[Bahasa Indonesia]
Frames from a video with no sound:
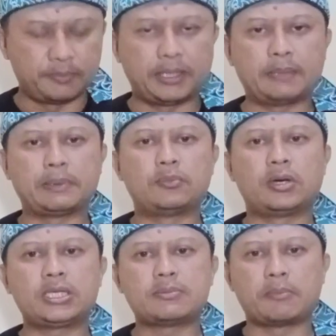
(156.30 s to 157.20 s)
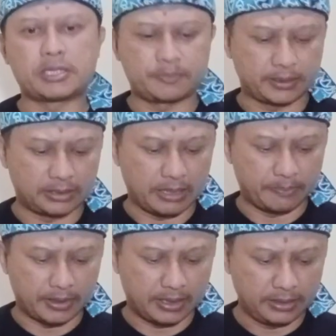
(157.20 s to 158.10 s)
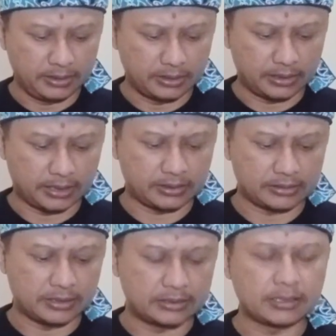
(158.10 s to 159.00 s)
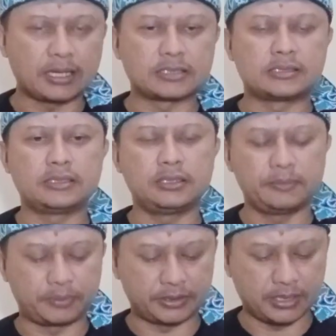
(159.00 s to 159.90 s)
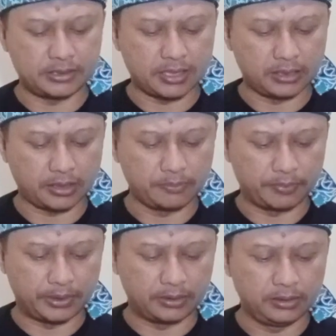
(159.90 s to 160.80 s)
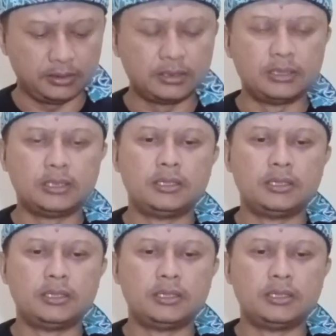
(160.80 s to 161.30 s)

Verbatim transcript: Pada Februari 1948, atas dasar hasil perjanjian Renville,